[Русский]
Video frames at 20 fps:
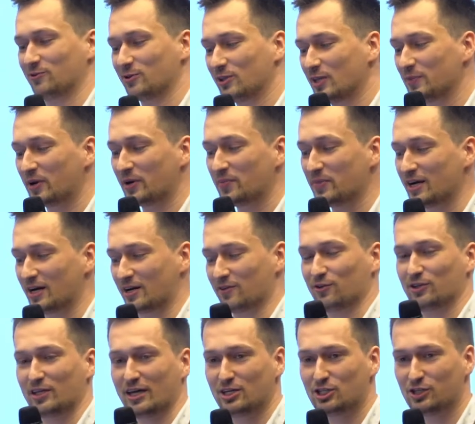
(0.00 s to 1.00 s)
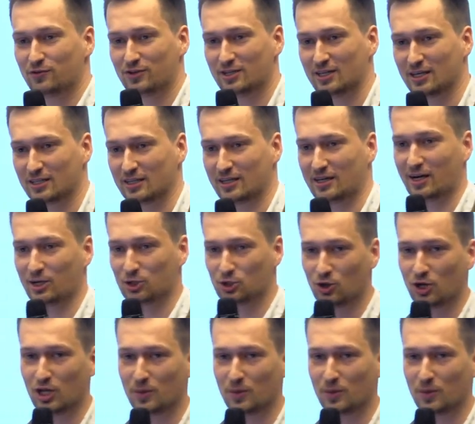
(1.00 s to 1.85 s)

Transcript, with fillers: Например, вот HFT это хорошо